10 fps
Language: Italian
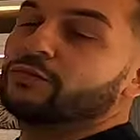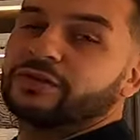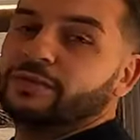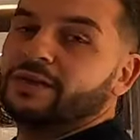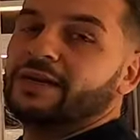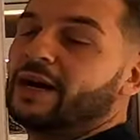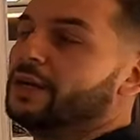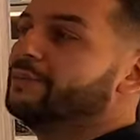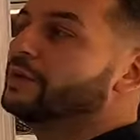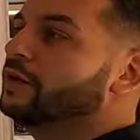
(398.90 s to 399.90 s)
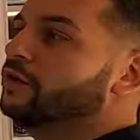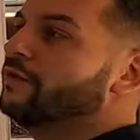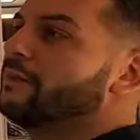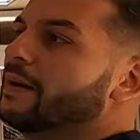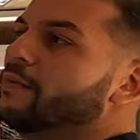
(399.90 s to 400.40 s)
multimediale,
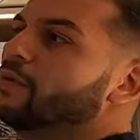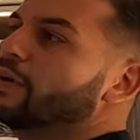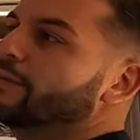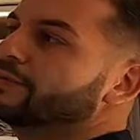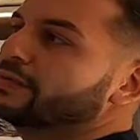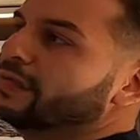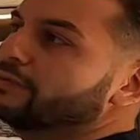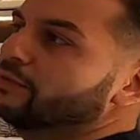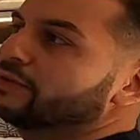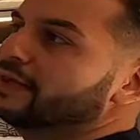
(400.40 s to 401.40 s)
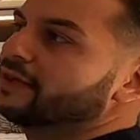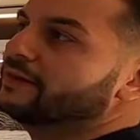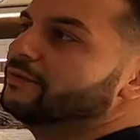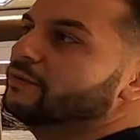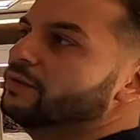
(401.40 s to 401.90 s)
dove abbiamo la possibilità di montare
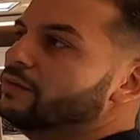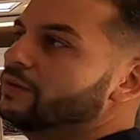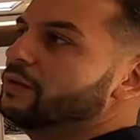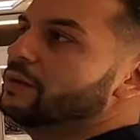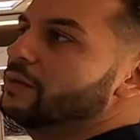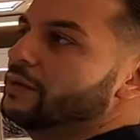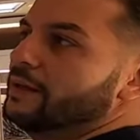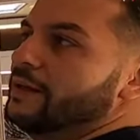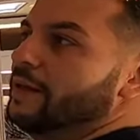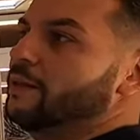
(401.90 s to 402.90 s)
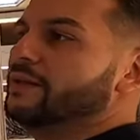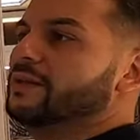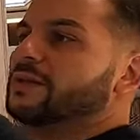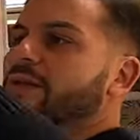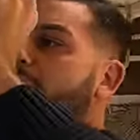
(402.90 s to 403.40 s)
TV e quindi di